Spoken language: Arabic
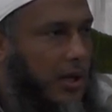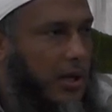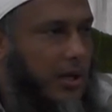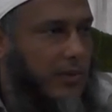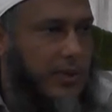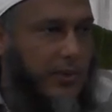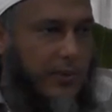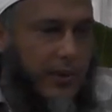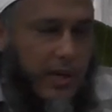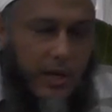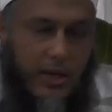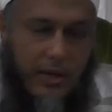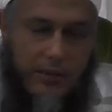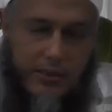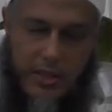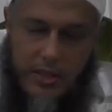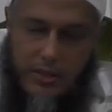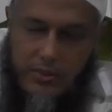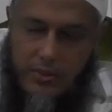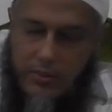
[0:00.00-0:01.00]
لم تبقى
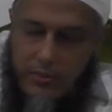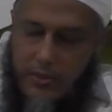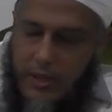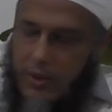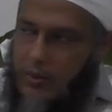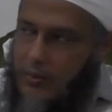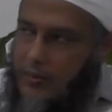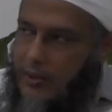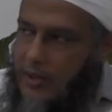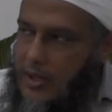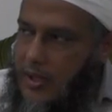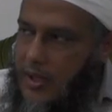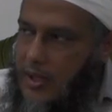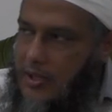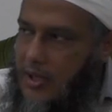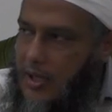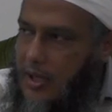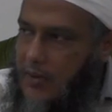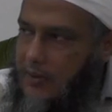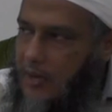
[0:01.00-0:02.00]
قبيلة معروفة إلا
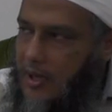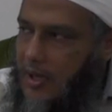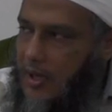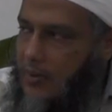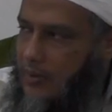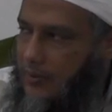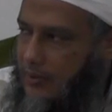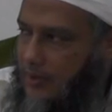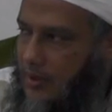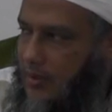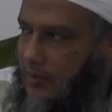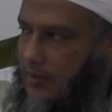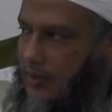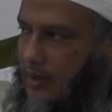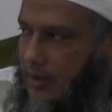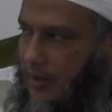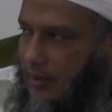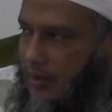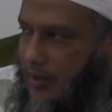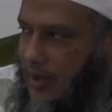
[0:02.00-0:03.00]
جاء منها وفد
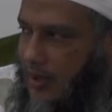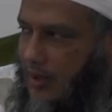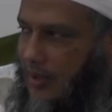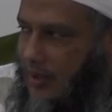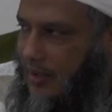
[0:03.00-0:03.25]
يمثلها